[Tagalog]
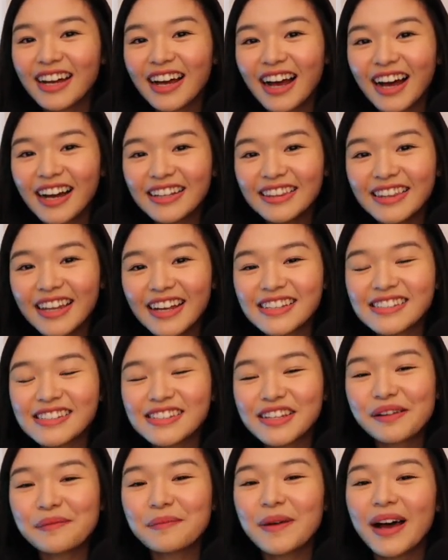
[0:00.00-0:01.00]
Ang next
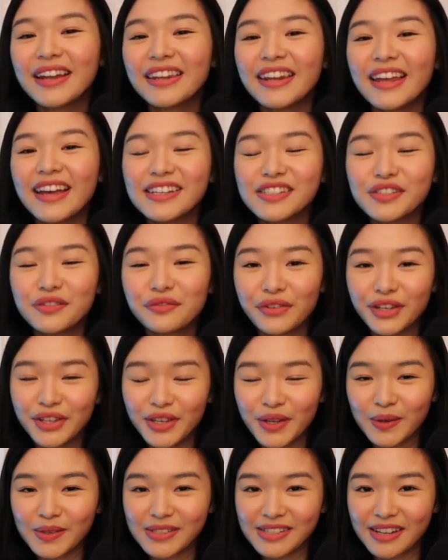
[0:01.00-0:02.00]
naman is
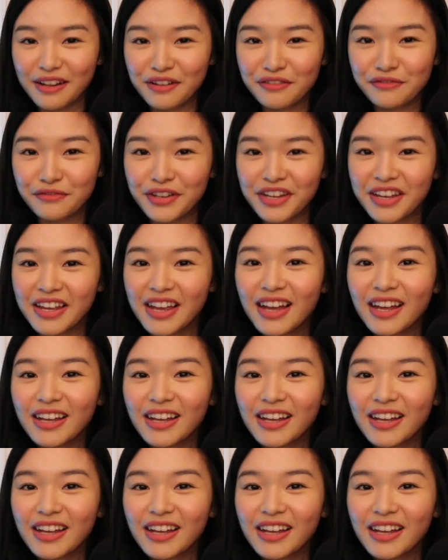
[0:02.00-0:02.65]
video selfie.